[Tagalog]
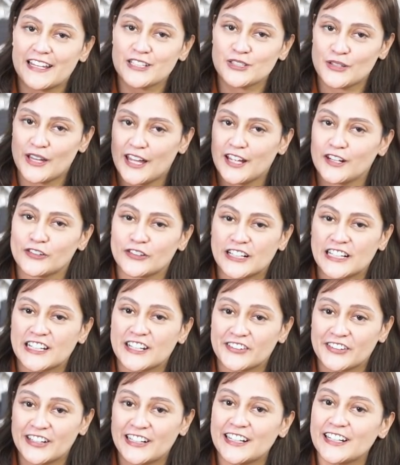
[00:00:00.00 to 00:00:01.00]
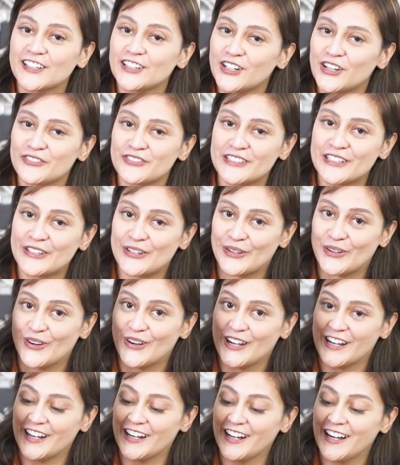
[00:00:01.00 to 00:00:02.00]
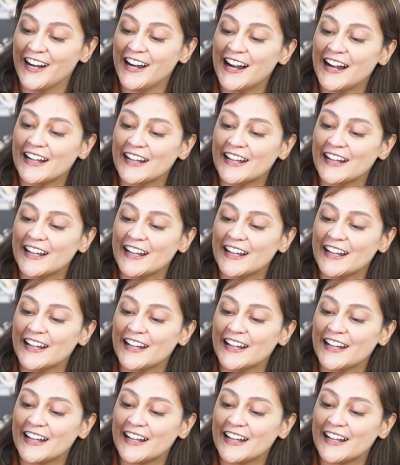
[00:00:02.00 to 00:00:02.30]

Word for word: That's why I really, really love Dior.